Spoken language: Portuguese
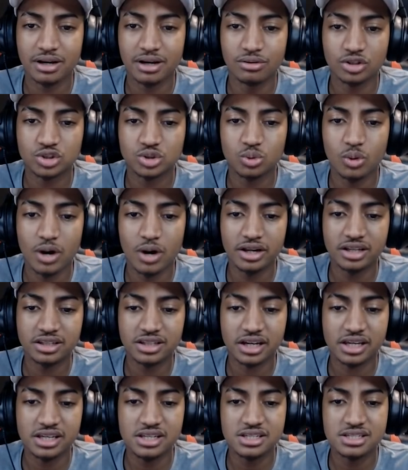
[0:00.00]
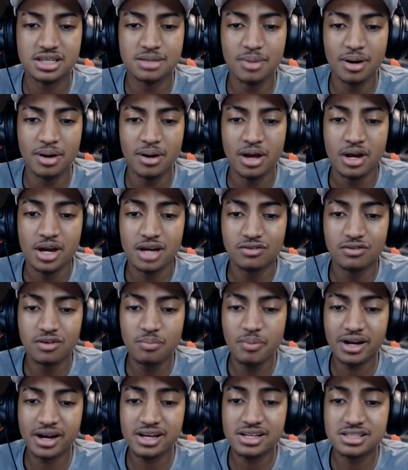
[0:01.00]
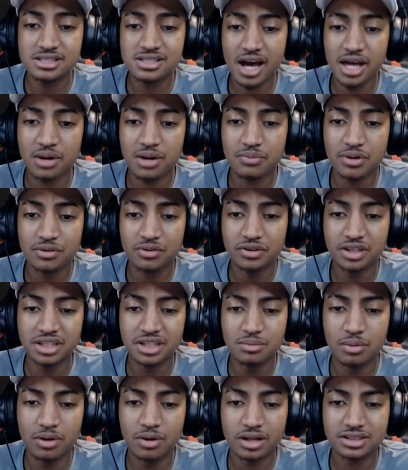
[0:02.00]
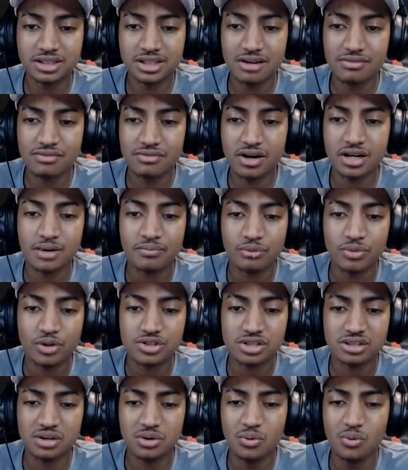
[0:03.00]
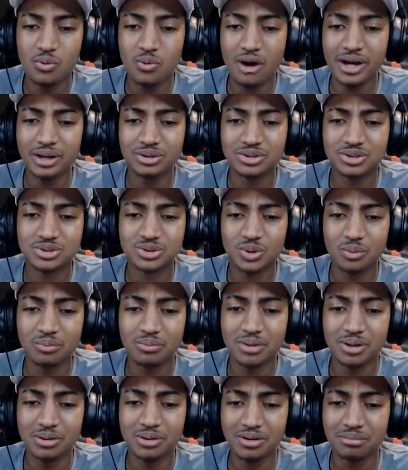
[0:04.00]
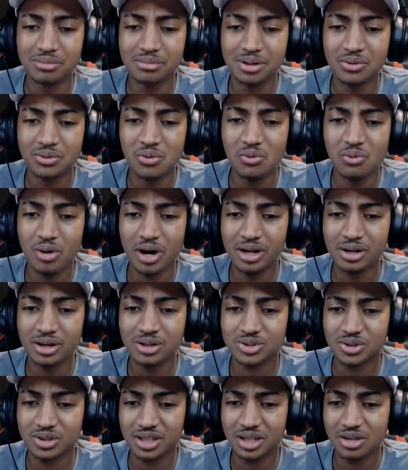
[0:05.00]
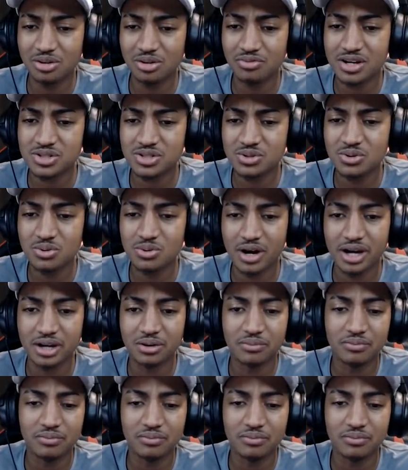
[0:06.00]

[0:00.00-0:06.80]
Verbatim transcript: pegar o nosso Ario que tá aqui em cima. Eu vou pegar esse Ario e vou ter que ir embora dessa caverna. Nossa, tem um iron só, meu amigo, um iron só. O que, que eu faço com o